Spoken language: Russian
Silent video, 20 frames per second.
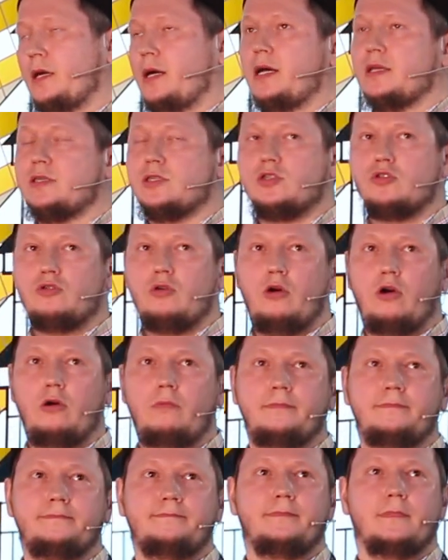
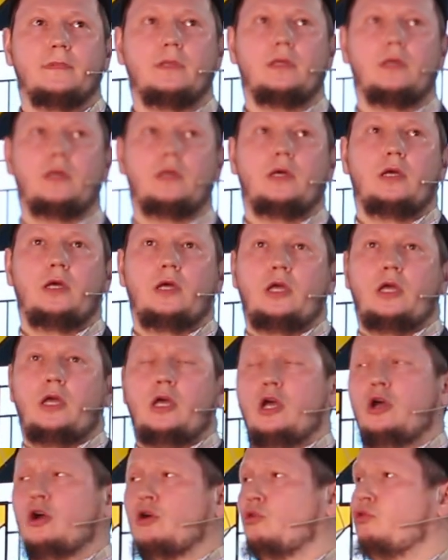Асом
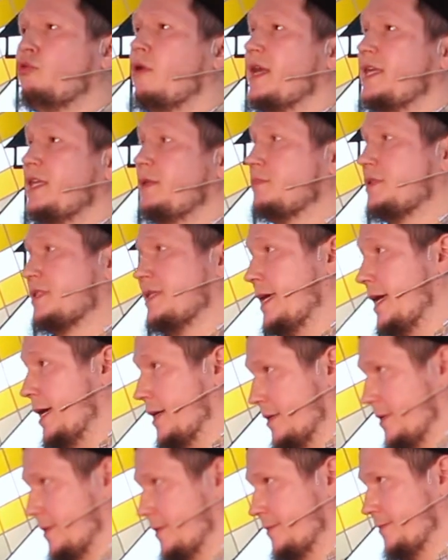хуа
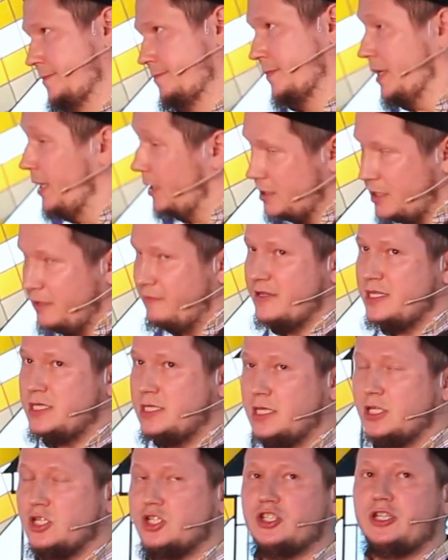имсяк. Это
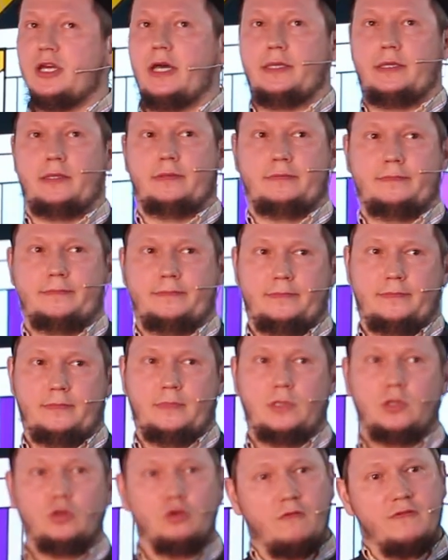воздержание.
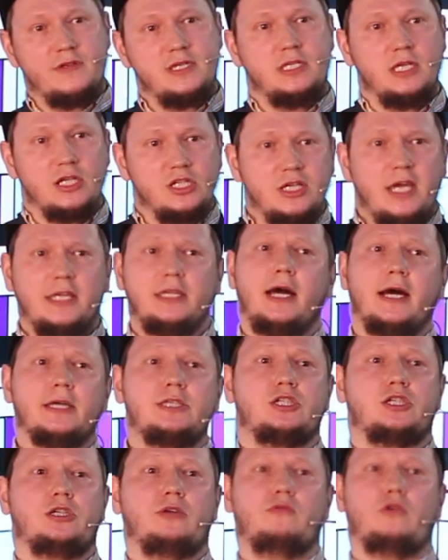Но воздержание
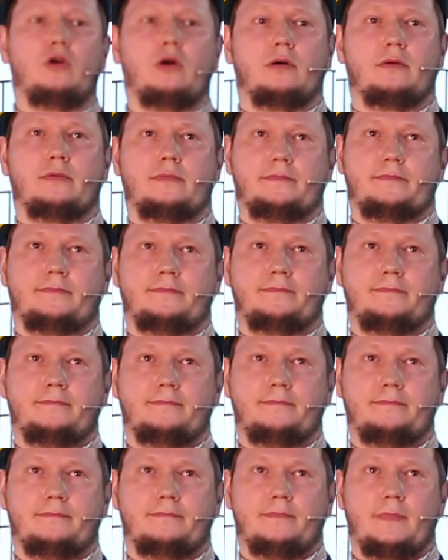от чего?
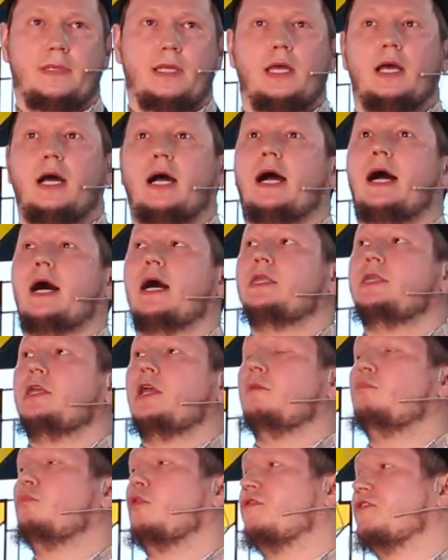
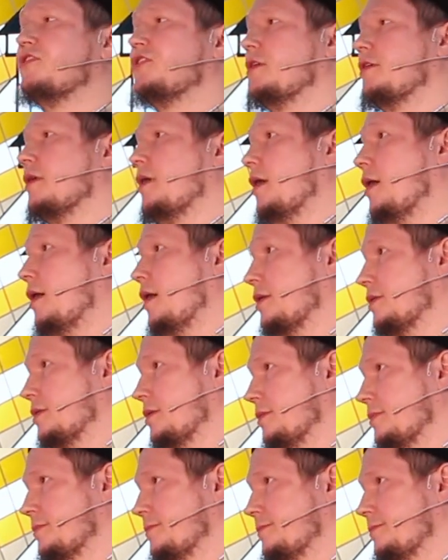Аниль муфтират.